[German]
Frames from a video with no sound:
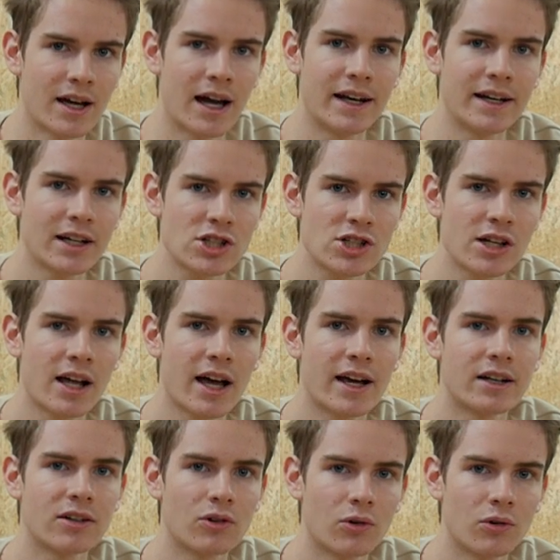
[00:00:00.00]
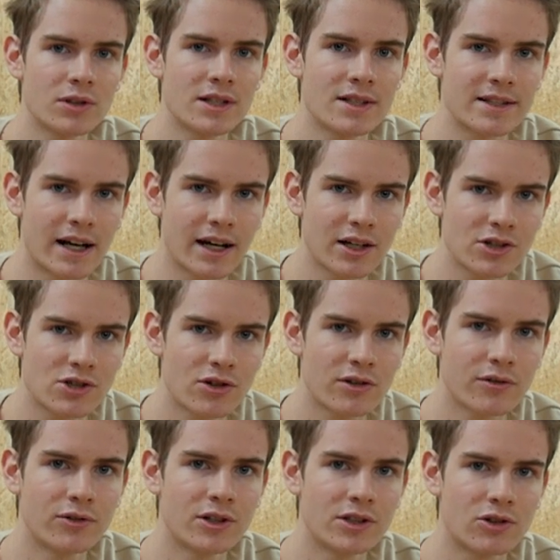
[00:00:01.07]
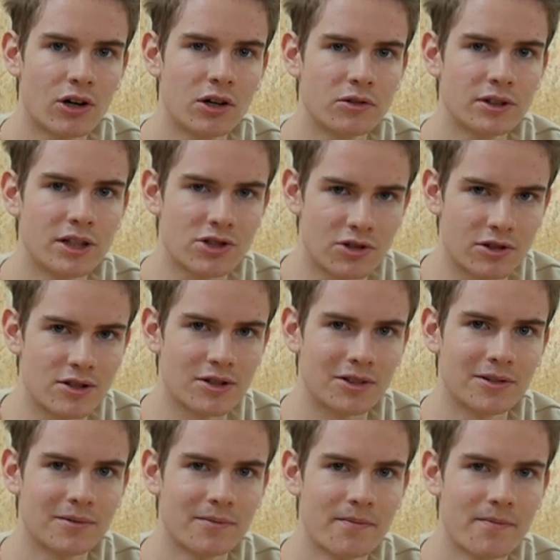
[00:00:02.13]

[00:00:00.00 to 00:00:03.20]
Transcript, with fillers: An der Stelle ein großes Dankeschön für die tolle Unterstützung.